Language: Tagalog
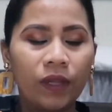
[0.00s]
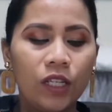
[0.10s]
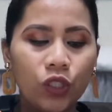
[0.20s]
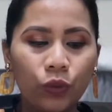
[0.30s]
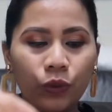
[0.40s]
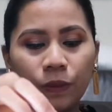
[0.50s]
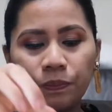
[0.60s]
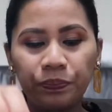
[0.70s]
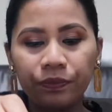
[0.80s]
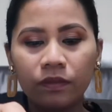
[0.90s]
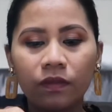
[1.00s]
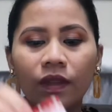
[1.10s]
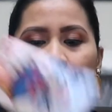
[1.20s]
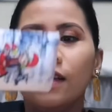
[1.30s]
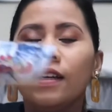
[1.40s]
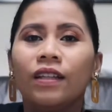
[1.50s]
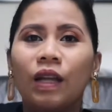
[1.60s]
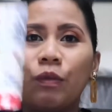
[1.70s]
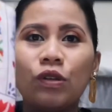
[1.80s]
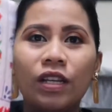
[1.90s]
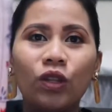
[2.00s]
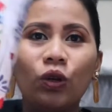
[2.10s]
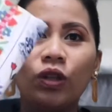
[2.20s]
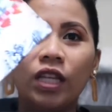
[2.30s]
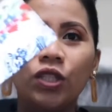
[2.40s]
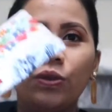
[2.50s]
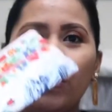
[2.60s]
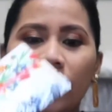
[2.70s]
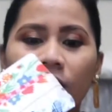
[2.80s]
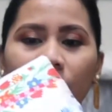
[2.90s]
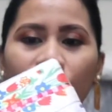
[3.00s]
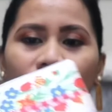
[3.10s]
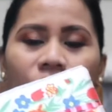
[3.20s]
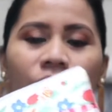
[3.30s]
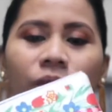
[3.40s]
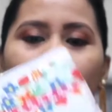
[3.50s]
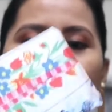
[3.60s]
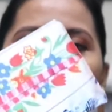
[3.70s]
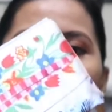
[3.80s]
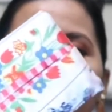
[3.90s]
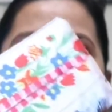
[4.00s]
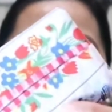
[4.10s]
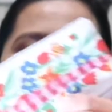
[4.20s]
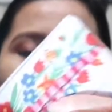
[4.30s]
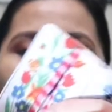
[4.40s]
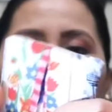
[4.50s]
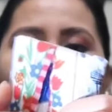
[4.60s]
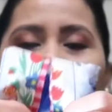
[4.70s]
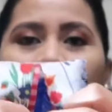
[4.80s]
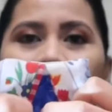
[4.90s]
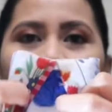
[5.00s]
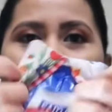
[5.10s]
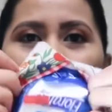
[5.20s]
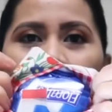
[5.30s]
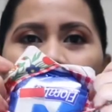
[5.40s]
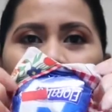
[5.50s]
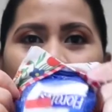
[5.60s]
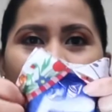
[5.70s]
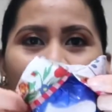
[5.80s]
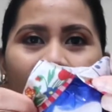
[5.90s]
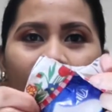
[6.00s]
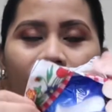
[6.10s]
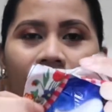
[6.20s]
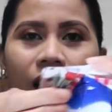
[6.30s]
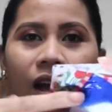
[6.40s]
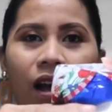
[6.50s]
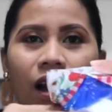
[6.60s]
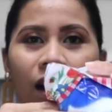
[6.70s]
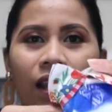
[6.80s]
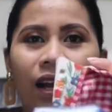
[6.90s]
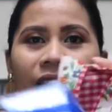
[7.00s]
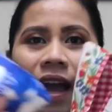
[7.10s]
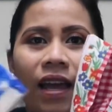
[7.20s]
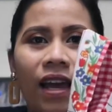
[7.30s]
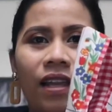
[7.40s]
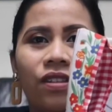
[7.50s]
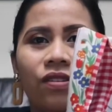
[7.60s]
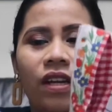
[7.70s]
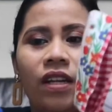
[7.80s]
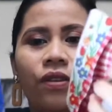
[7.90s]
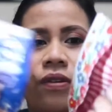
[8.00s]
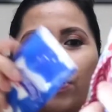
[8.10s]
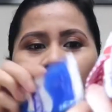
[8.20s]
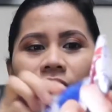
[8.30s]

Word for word: tissue. Tapos ito, tissue ulit ito, pero ito naman nakalagay siya sa uh, lagayan. So ganito, so